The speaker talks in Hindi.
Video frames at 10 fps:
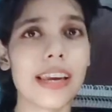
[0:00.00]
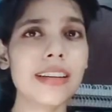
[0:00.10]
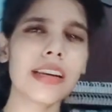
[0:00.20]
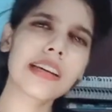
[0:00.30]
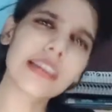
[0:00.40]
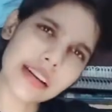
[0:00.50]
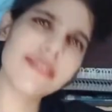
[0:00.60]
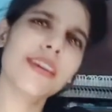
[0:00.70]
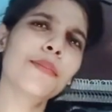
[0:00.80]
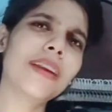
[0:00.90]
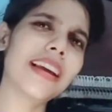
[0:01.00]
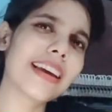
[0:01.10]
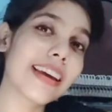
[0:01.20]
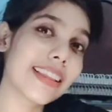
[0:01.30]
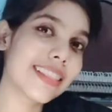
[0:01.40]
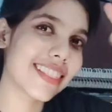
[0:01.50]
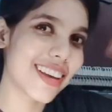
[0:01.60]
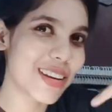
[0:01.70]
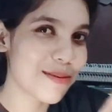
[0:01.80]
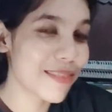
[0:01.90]
अगेन कल फिर मिलेंगे
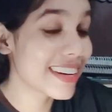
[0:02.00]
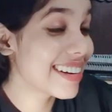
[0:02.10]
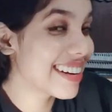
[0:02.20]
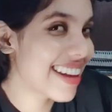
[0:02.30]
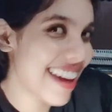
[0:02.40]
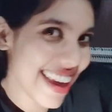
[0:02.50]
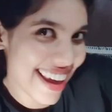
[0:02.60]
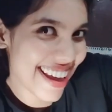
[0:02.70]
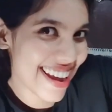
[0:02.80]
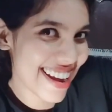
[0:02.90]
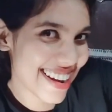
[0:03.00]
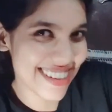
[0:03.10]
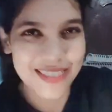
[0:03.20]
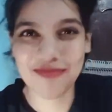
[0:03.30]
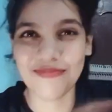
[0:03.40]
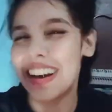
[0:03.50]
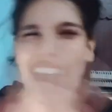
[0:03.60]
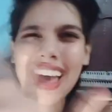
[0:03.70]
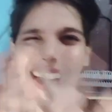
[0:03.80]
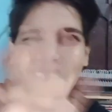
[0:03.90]
तेरे मेरे नैन
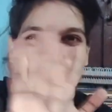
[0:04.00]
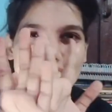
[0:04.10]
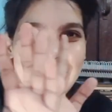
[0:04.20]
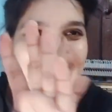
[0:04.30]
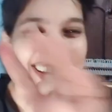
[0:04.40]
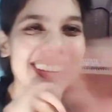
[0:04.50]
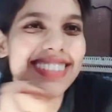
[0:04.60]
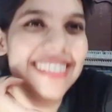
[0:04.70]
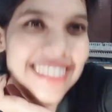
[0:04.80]
बाय